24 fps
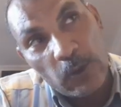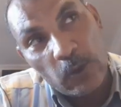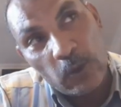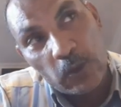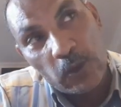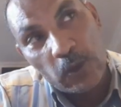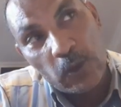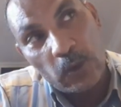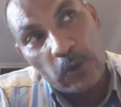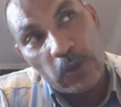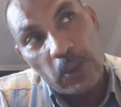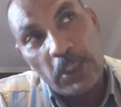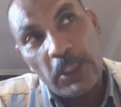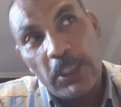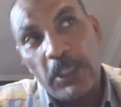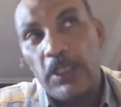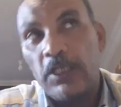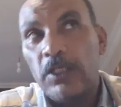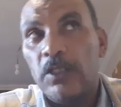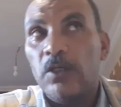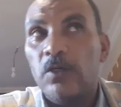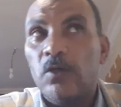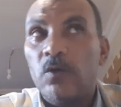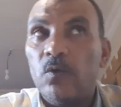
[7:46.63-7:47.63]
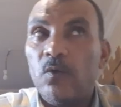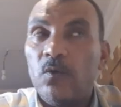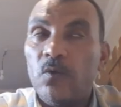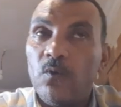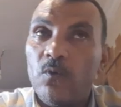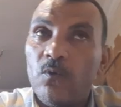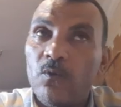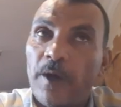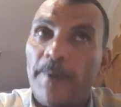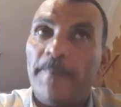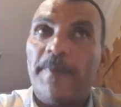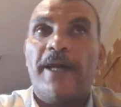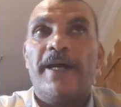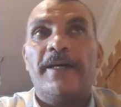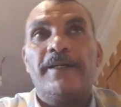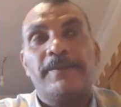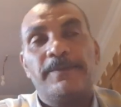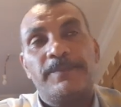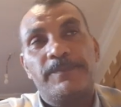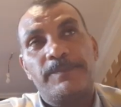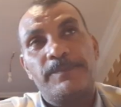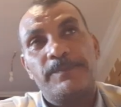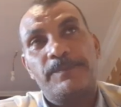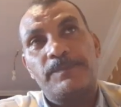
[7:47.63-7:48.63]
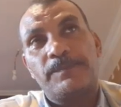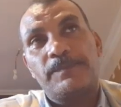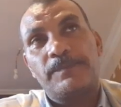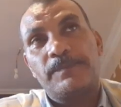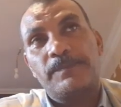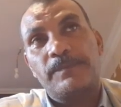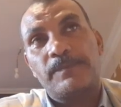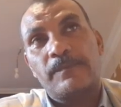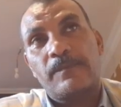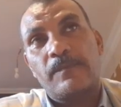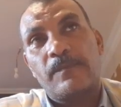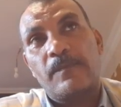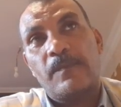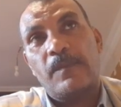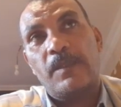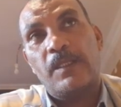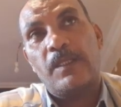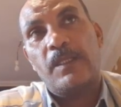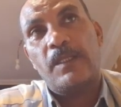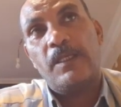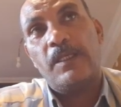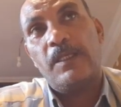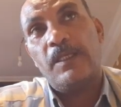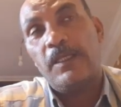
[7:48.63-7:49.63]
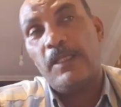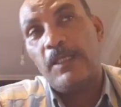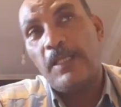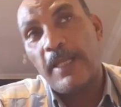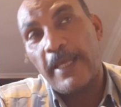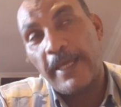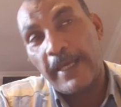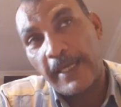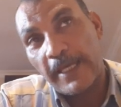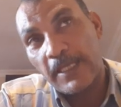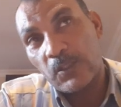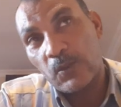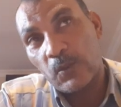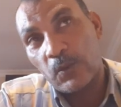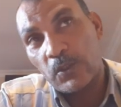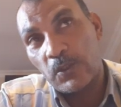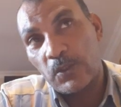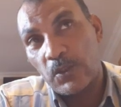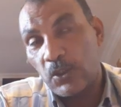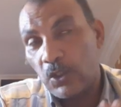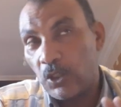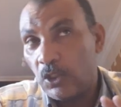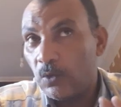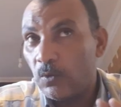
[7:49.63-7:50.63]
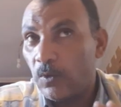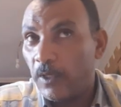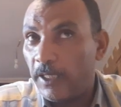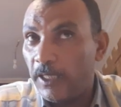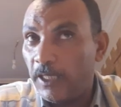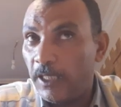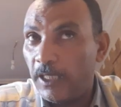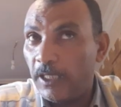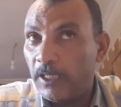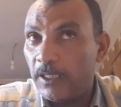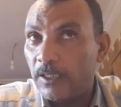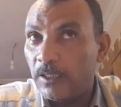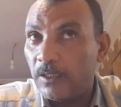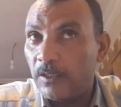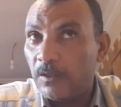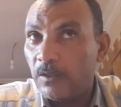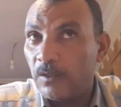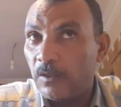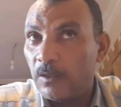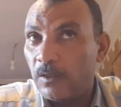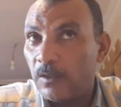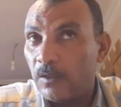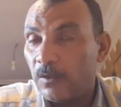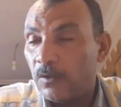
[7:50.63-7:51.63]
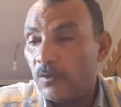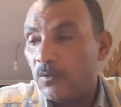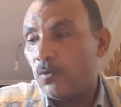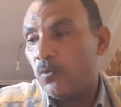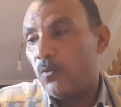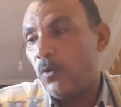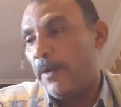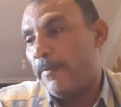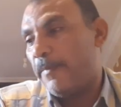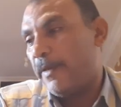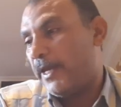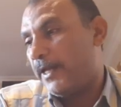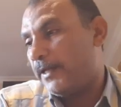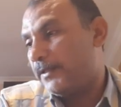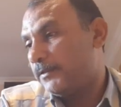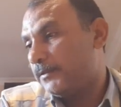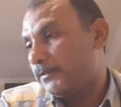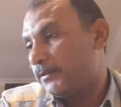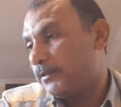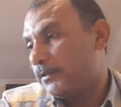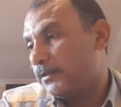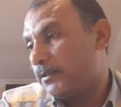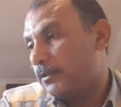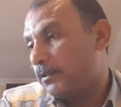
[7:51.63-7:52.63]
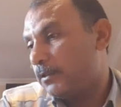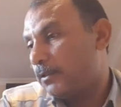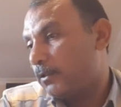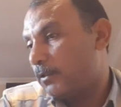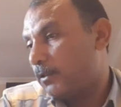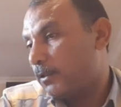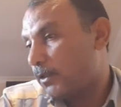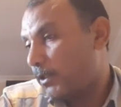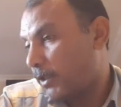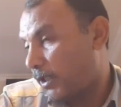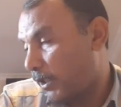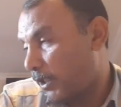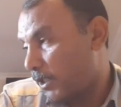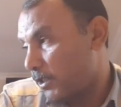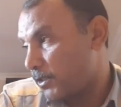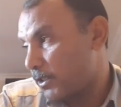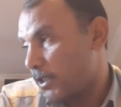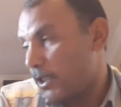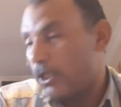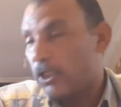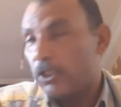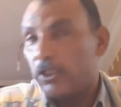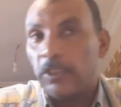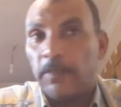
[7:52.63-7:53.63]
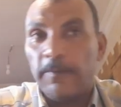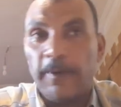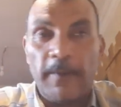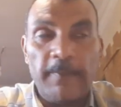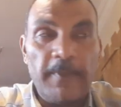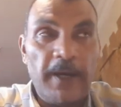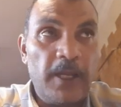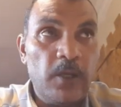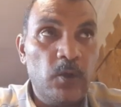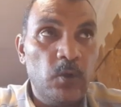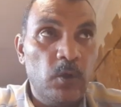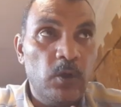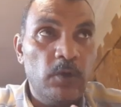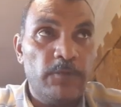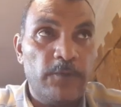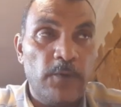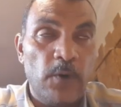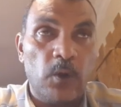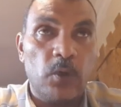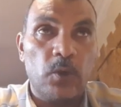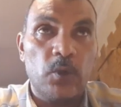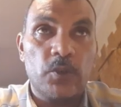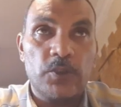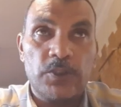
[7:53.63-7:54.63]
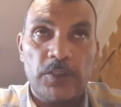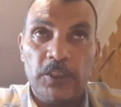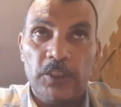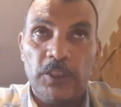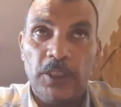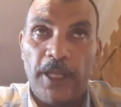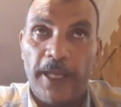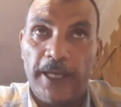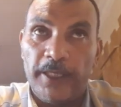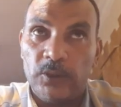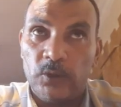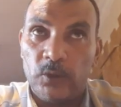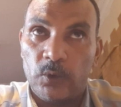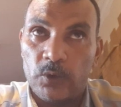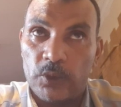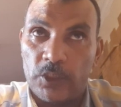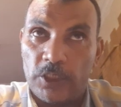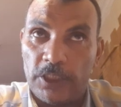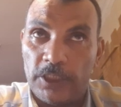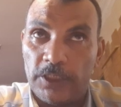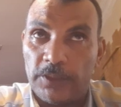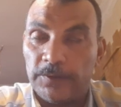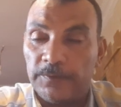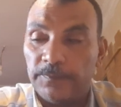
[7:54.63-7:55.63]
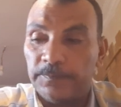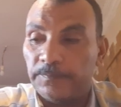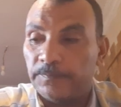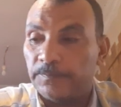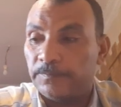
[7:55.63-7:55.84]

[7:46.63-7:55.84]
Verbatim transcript: أكسجين وماء إلى غاز أكسجين وإيه؟ وماء وماء خلاص؟ يبقى محلول فوق أكسيد الهيدروجين